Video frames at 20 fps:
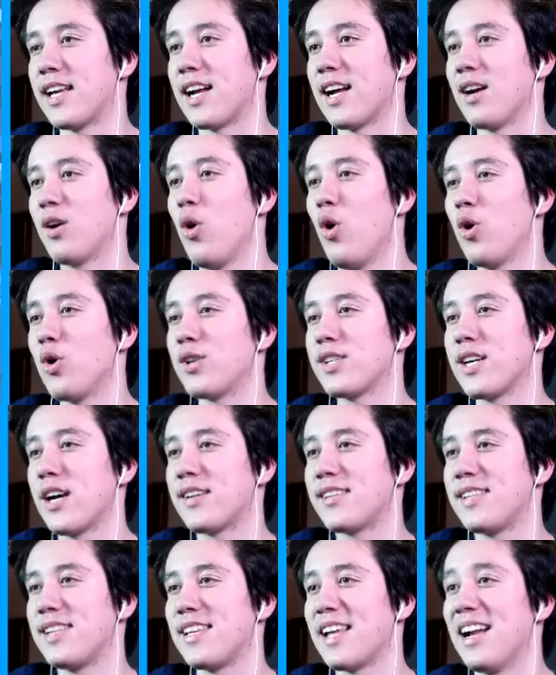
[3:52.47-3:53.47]
いたら、ゴールの
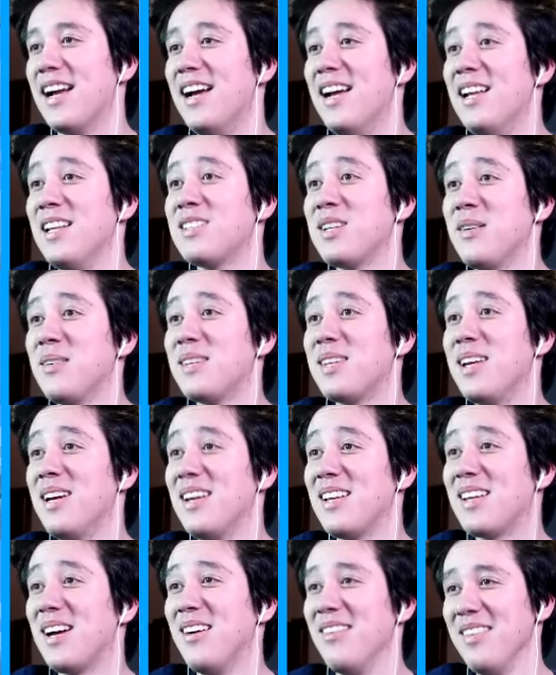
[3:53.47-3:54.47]
近く。360度スピン、あ、楽
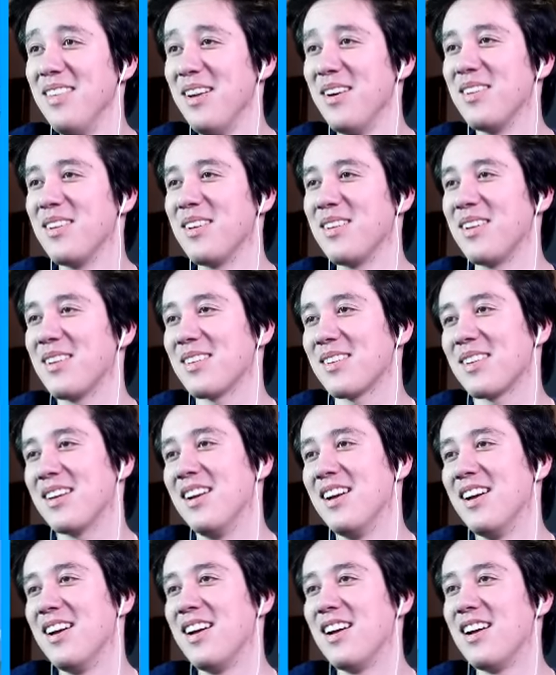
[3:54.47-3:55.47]
勝。
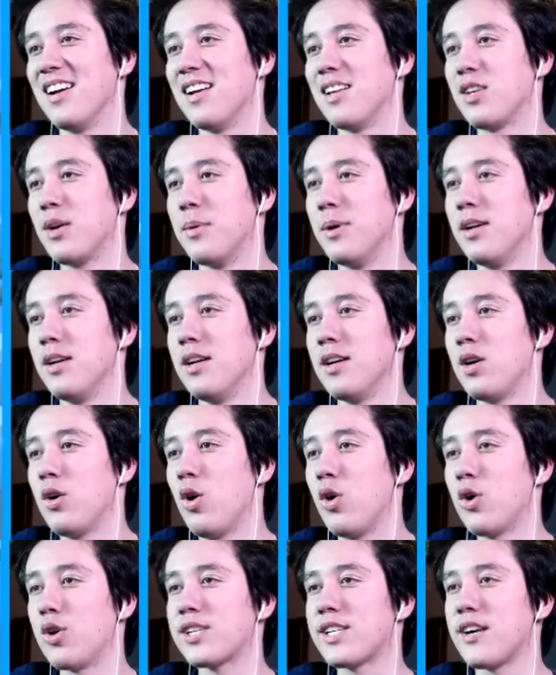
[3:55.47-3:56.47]
トム、
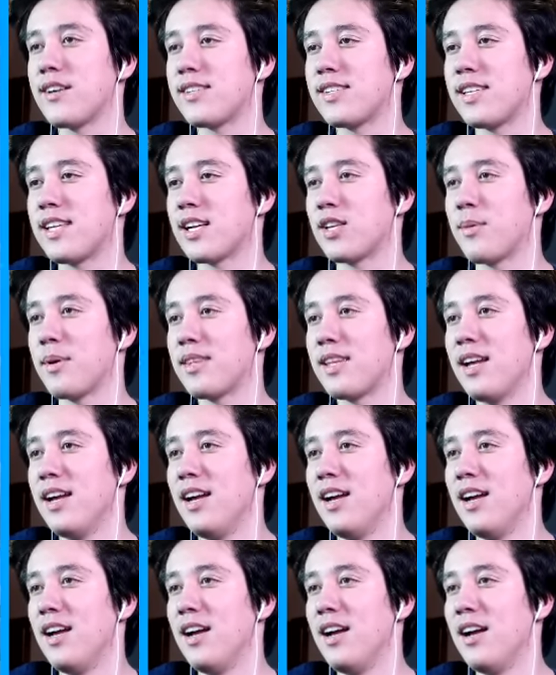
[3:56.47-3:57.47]
ゴールの近くついたら。360度